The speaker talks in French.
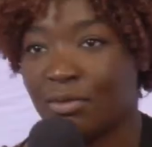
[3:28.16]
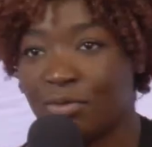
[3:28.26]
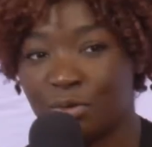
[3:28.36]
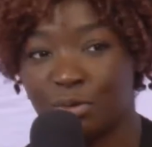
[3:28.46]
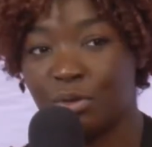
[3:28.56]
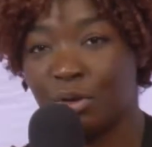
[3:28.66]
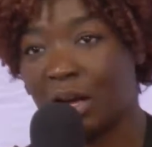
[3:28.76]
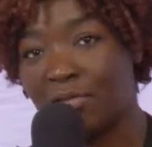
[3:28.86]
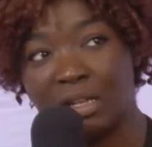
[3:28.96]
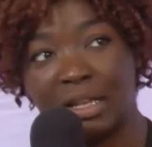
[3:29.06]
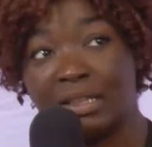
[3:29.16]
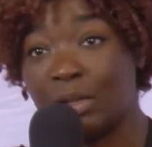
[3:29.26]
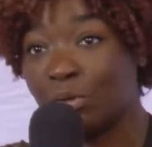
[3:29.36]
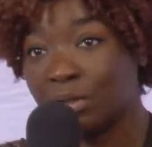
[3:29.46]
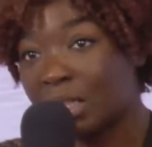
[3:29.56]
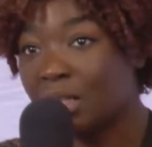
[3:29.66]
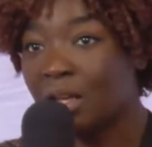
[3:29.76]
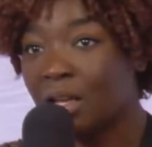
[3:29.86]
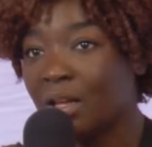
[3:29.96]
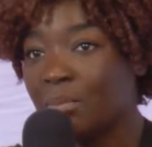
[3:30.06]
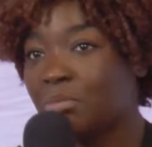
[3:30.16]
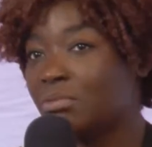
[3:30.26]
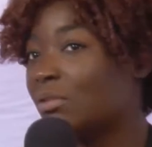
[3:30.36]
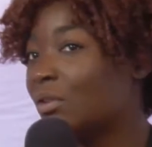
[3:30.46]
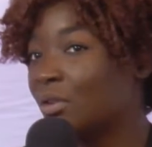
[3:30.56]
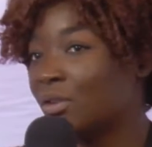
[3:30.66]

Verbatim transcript: a voulu avoir la théorie pour